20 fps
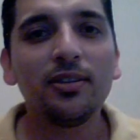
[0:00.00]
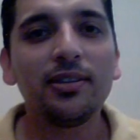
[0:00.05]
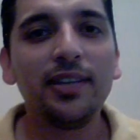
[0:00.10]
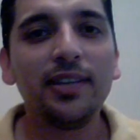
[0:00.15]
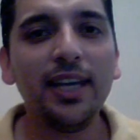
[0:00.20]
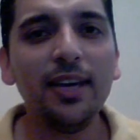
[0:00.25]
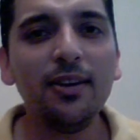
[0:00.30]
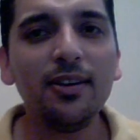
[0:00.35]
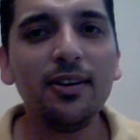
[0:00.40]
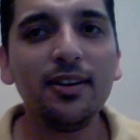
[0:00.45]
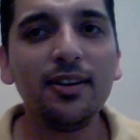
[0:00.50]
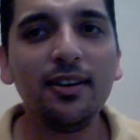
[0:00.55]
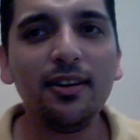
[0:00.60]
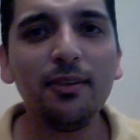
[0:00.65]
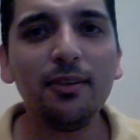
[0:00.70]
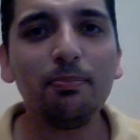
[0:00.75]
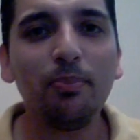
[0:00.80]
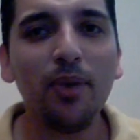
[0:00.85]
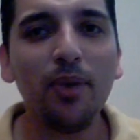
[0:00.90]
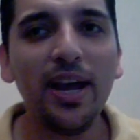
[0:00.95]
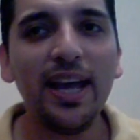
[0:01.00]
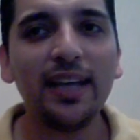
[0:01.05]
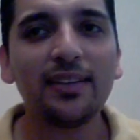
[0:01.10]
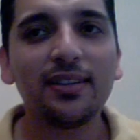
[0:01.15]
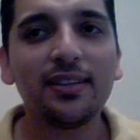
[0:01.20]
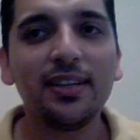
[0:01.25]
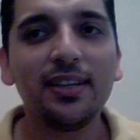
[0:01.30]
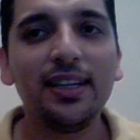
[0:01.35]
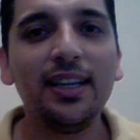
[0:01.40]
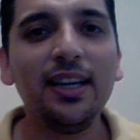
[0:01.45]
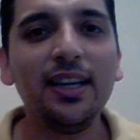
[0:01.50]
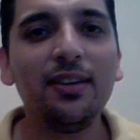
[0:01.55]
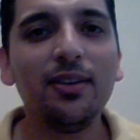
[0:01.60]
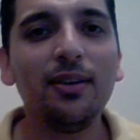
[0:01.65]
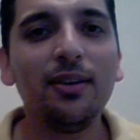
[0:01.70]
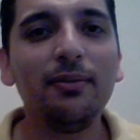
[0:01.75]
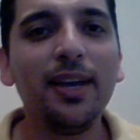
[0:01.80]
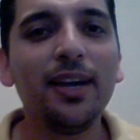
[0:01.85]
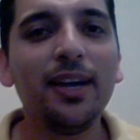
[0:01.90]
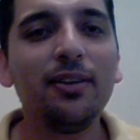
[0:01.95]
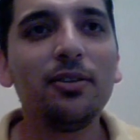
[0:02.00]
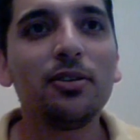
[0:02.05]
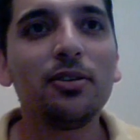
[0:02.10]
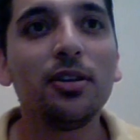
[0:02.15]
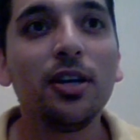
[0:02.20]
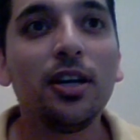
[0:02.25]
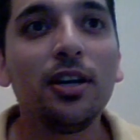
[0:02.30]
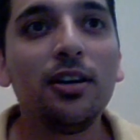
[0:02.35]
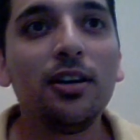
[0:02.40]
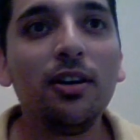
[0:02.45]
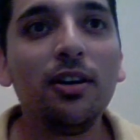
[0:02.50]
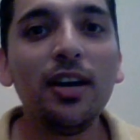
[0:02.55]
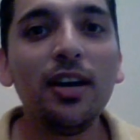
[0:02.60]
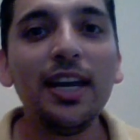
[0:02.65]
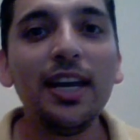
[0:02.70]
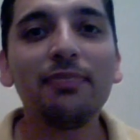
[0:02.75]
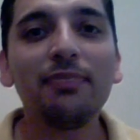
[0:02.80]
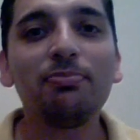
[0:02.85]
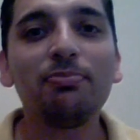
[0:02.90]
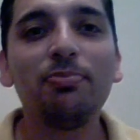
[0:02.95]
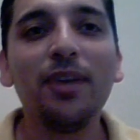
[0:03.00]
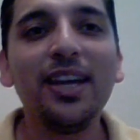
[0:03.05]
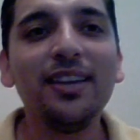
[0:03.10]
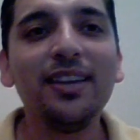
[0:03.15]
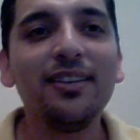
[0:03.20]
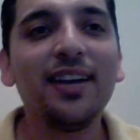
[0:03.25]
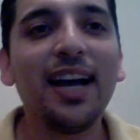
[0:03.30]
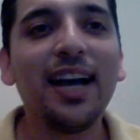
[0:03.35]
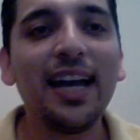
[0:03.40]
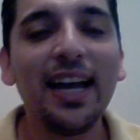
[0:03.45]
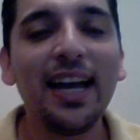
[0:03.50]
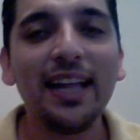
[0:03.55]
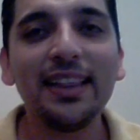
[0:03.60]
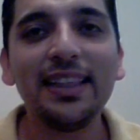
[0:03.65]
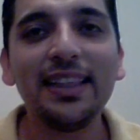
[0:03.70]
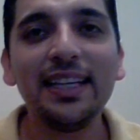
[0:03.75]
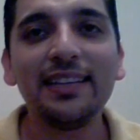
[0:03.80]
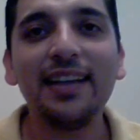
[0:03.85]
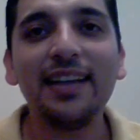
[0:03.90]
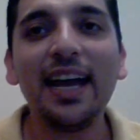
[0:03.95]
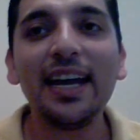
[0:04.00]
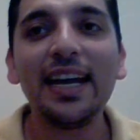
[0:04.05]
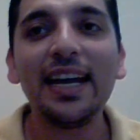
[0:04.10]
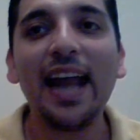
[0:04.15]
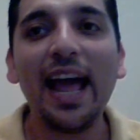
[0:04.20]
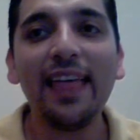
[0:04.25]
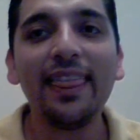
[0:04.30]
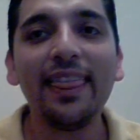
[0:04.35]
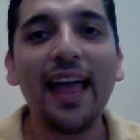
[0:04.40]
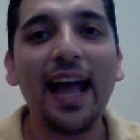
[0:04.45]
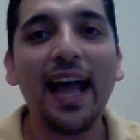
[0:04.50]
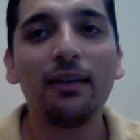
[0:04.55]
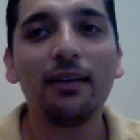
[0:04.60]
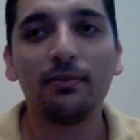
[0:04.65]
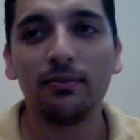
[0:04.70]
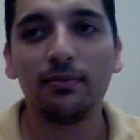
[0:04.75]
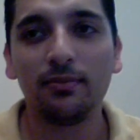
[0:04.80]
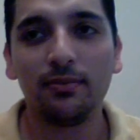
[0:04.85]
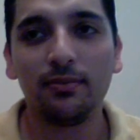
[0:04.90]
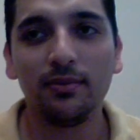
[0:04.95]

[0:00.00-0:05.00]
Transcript: ¿Sí o no, pues? Y dijo el viejo, no les puedo garantizar nada.